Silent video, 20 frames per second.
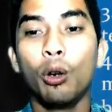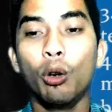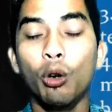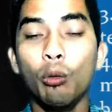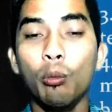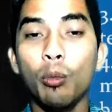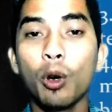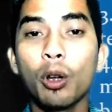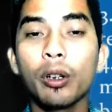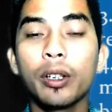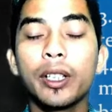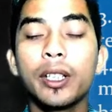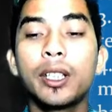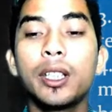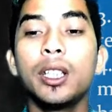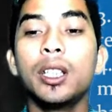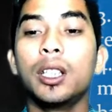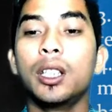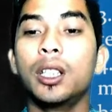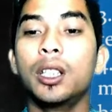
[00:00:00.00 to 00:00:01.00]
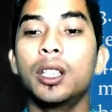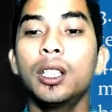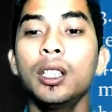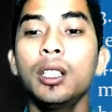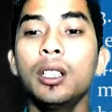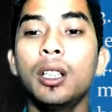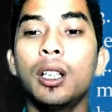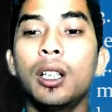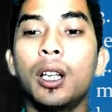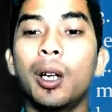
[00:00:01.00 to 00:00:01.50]
Humor di sini
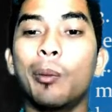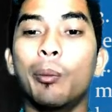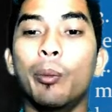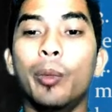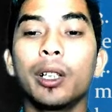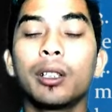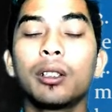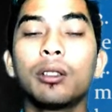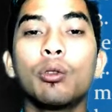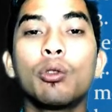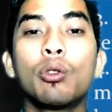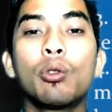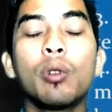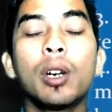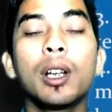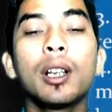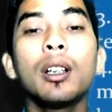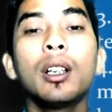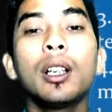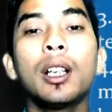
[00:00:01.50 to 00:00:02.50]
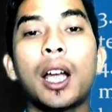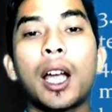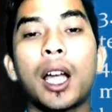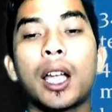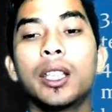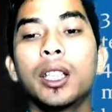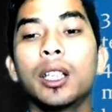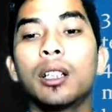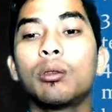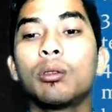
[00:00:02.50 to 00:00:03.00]
bertujuan
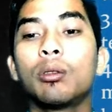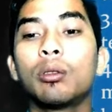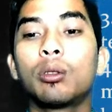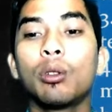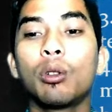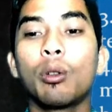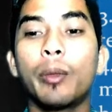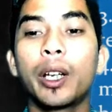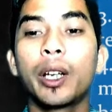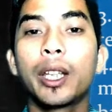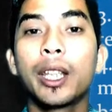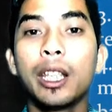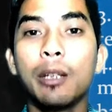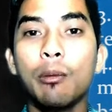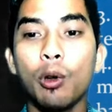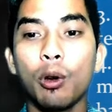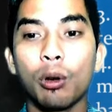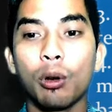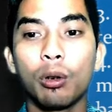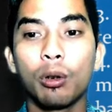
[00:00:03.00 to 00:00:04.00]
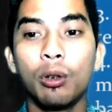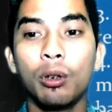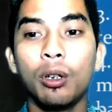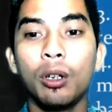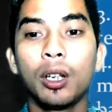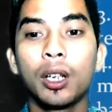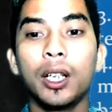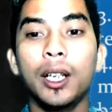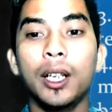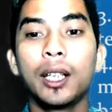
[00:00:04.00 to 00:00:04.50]
hanya untuk menghibur
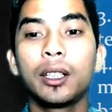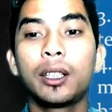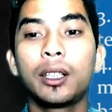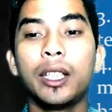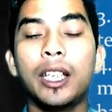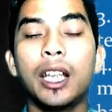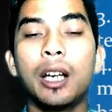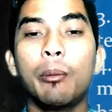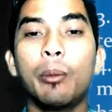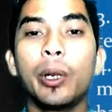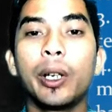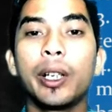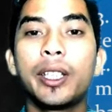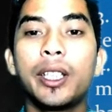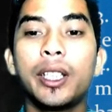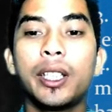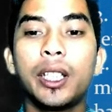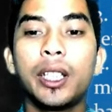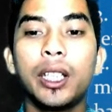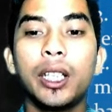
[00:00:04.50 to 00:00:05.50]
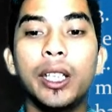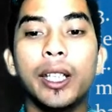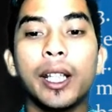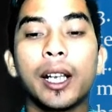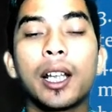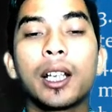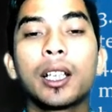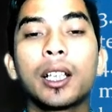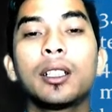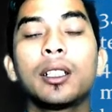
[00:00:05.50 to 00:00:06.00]
dan tidak berisi
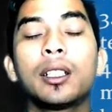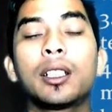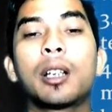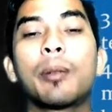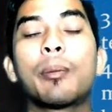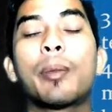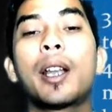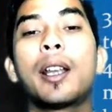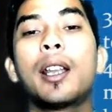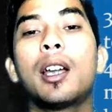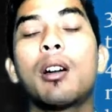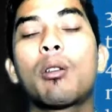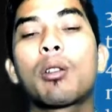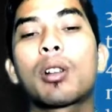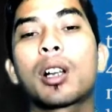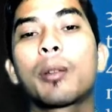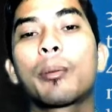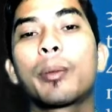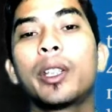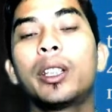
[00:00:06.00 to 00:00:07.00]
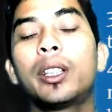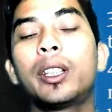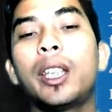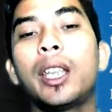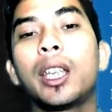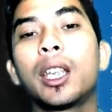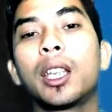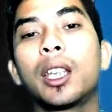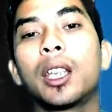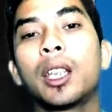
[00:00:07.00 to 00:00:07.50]
sindiran kepada orang
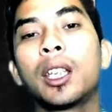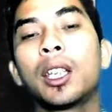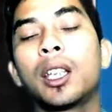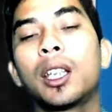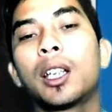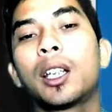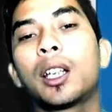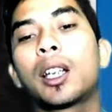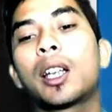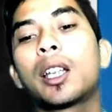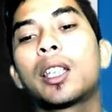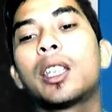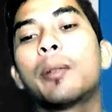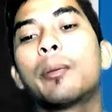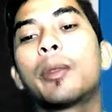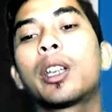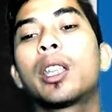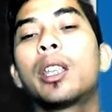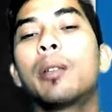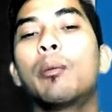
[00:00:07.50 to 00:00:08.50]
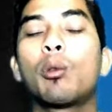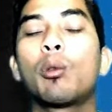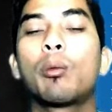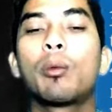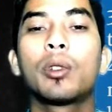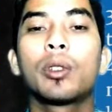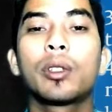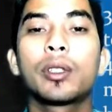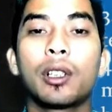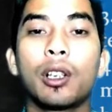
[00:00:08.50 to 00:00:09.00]
penting, hanya
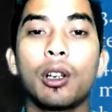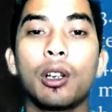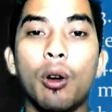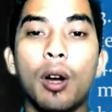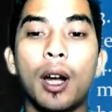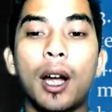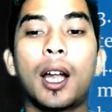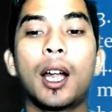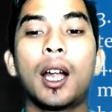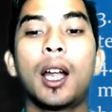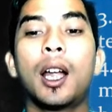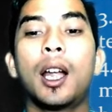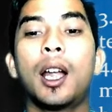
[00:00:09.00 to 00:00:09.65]
menghibur doang.